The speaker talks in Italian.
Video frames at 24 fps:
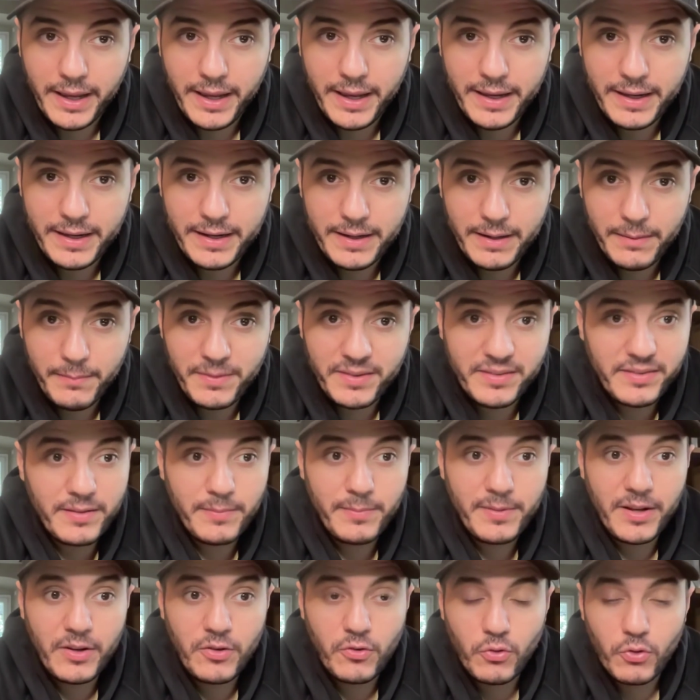è
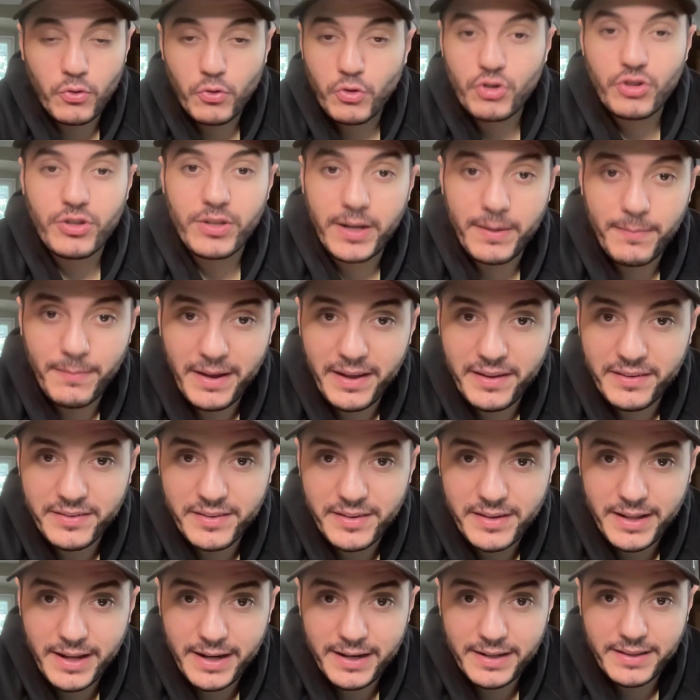inammissibile non riuscire mai a
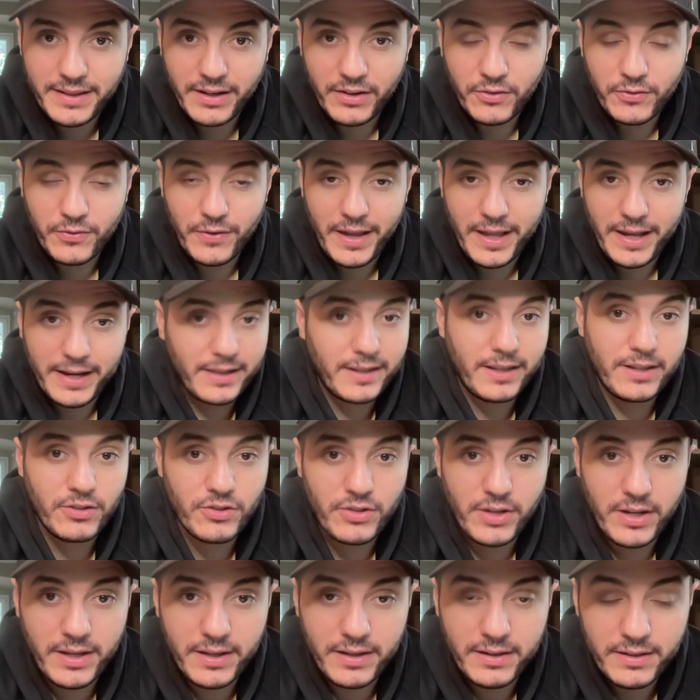segnare in trasferta.
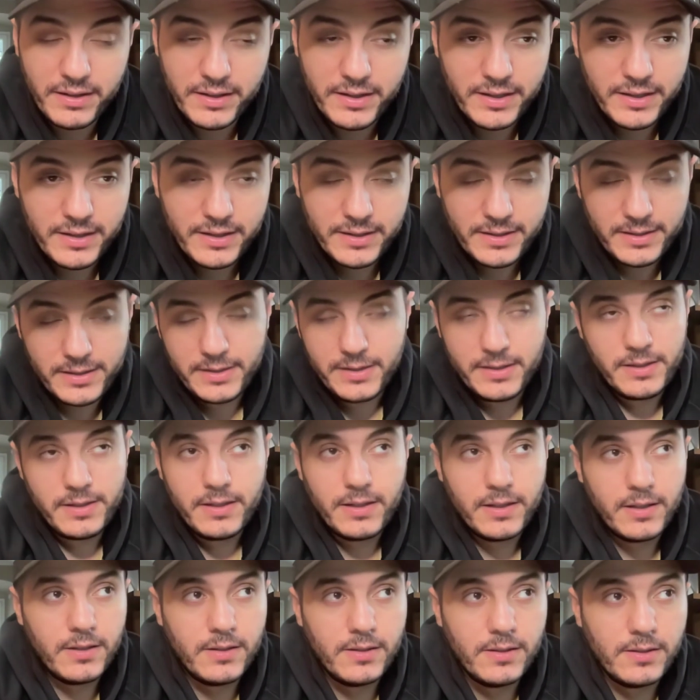Cioè,
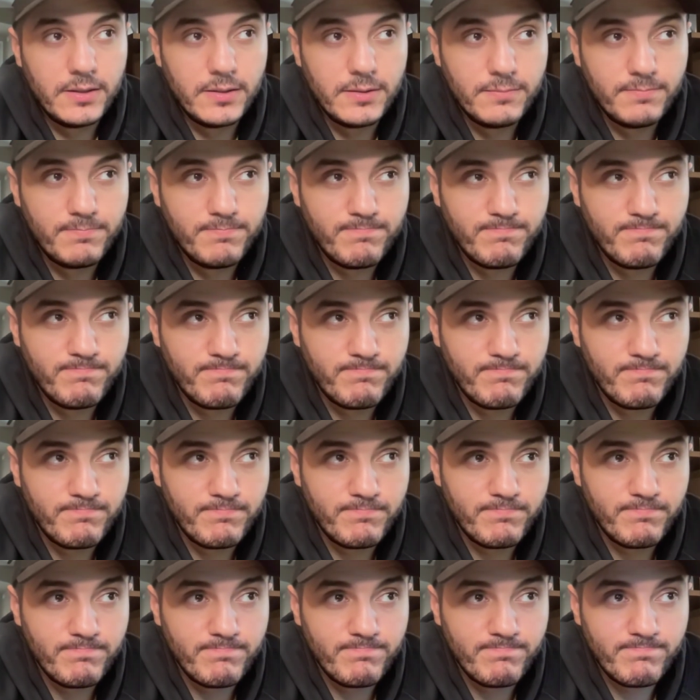
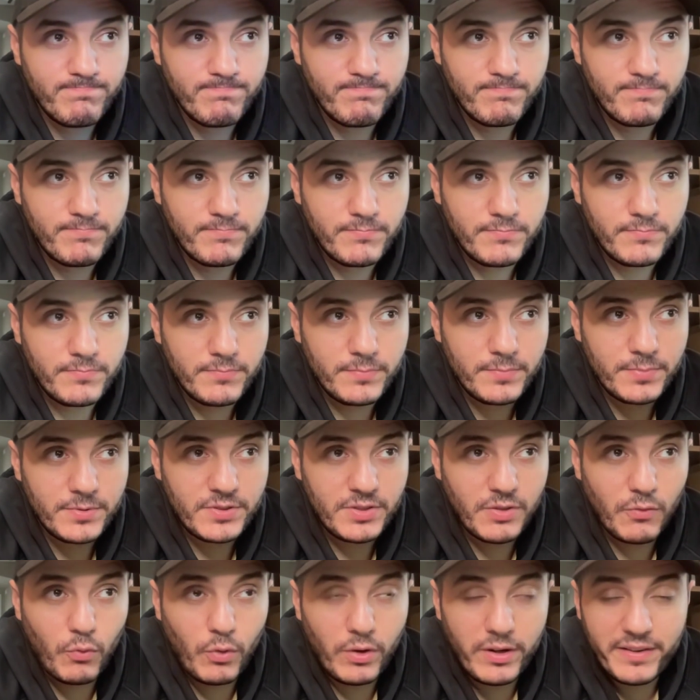um,
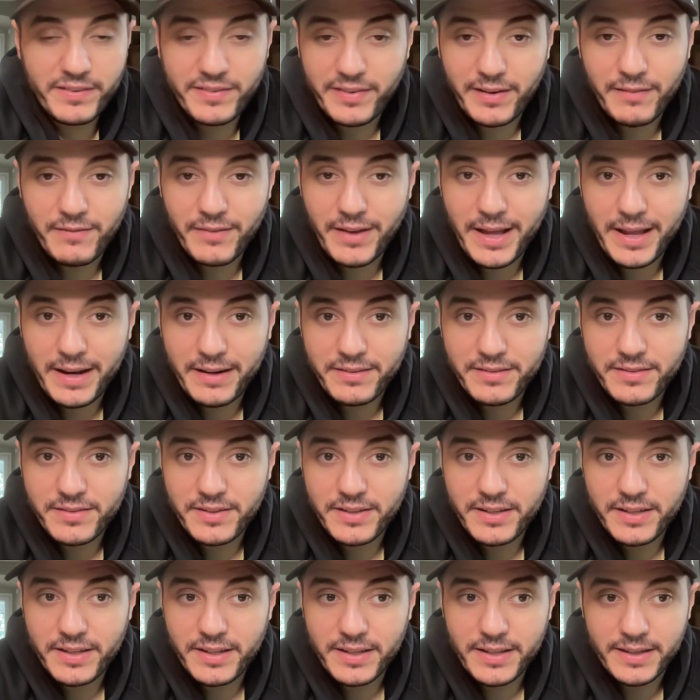se vuole
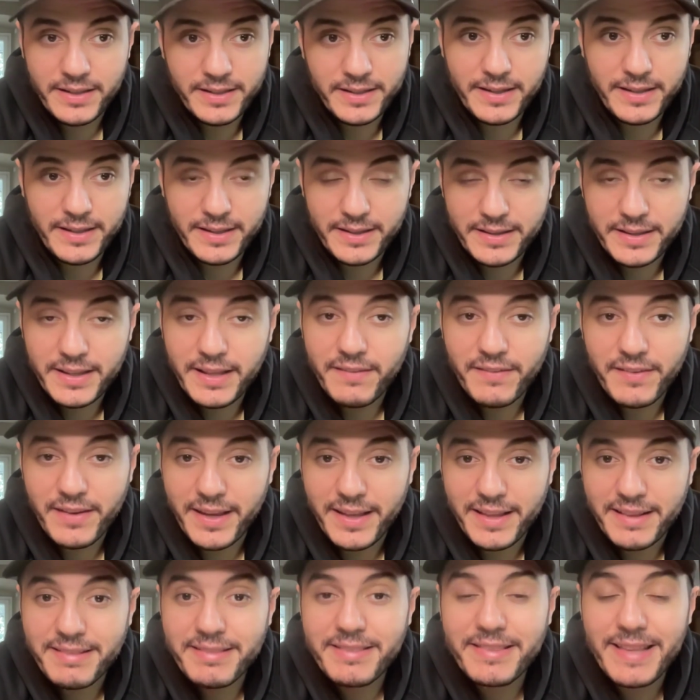salvarsi eh,
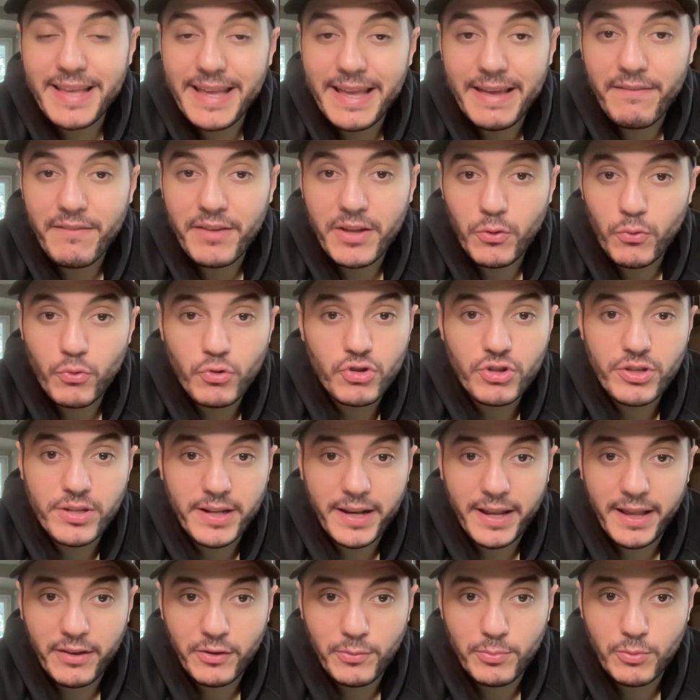deve, deve,
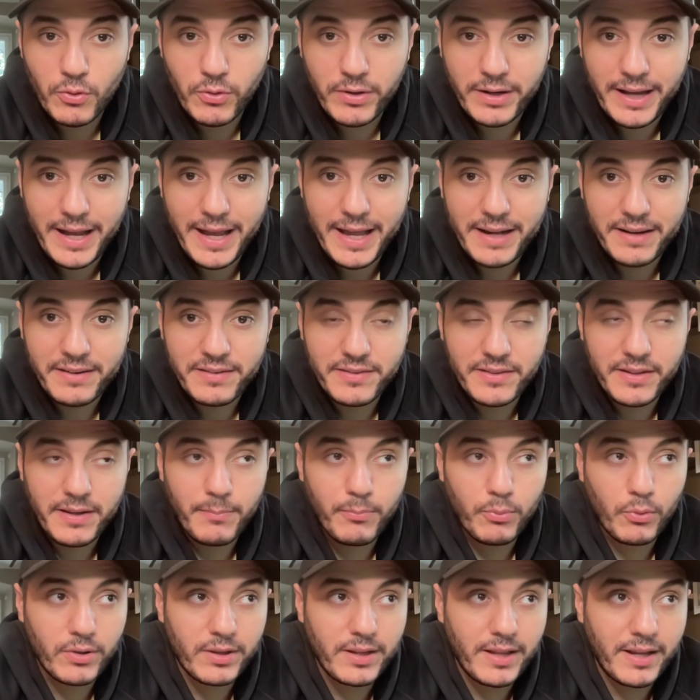riuscire a sbloccarsi e
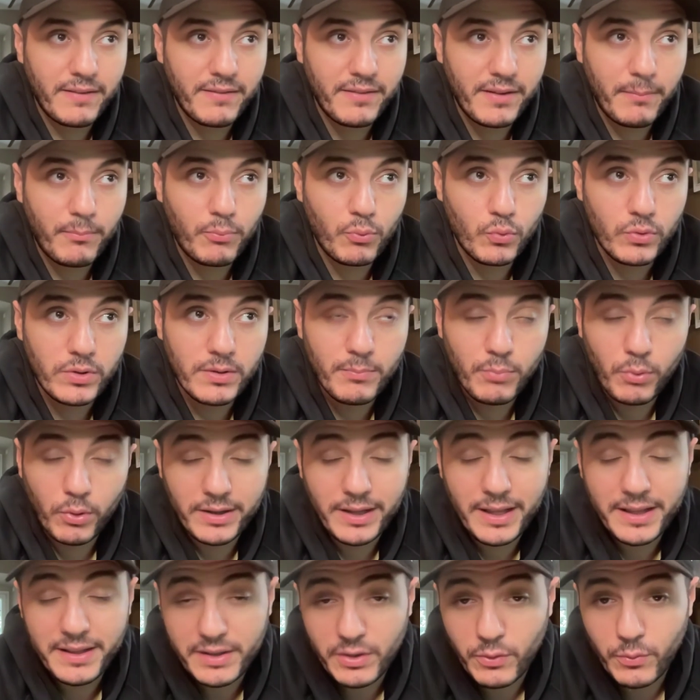portare via punti
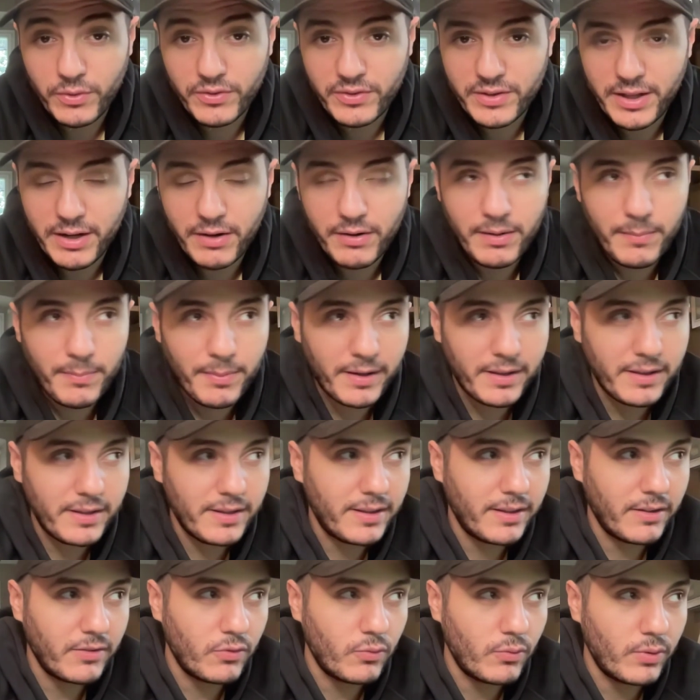importanti. Questa era una
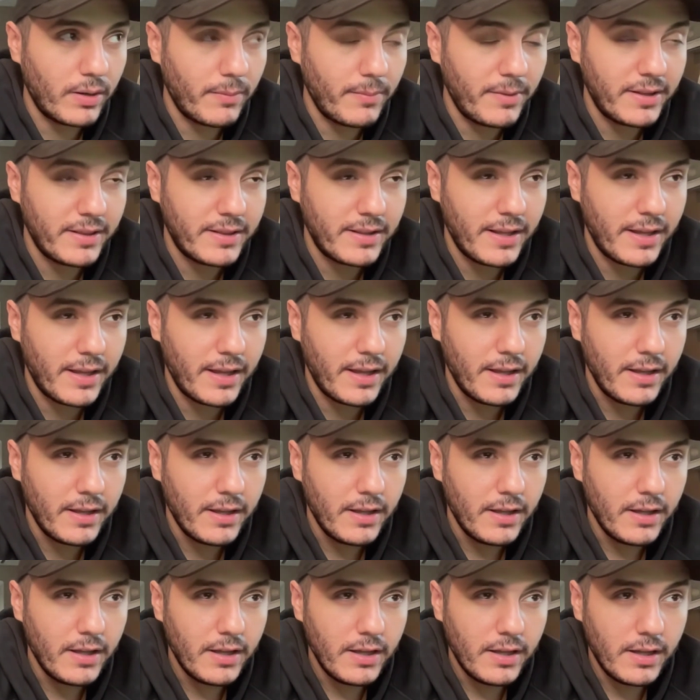partita sicuramente...
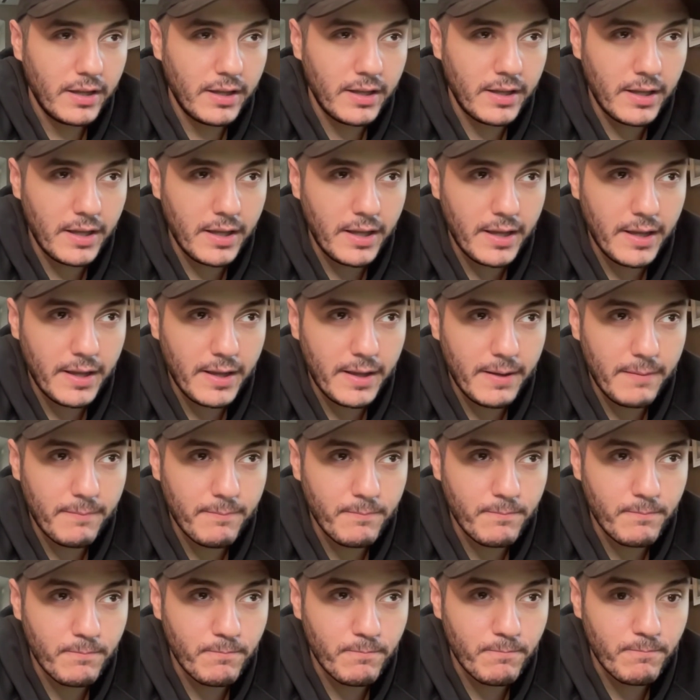
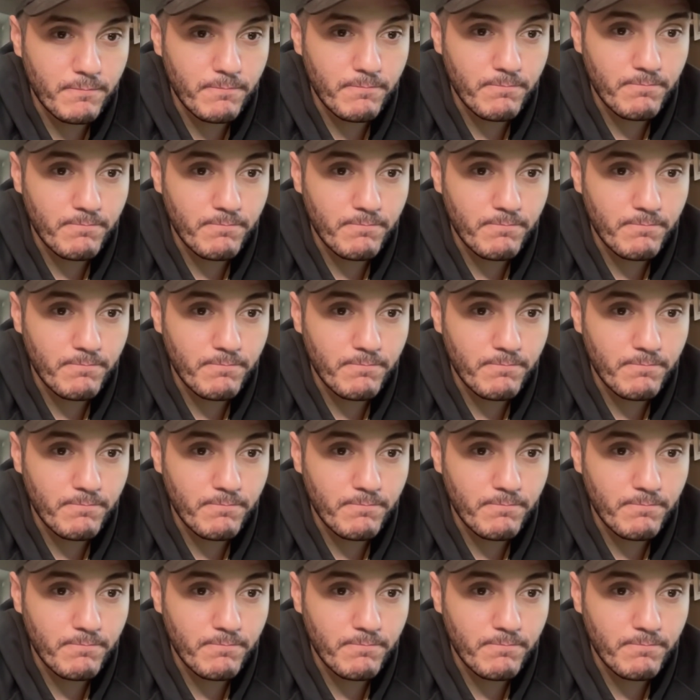Eh,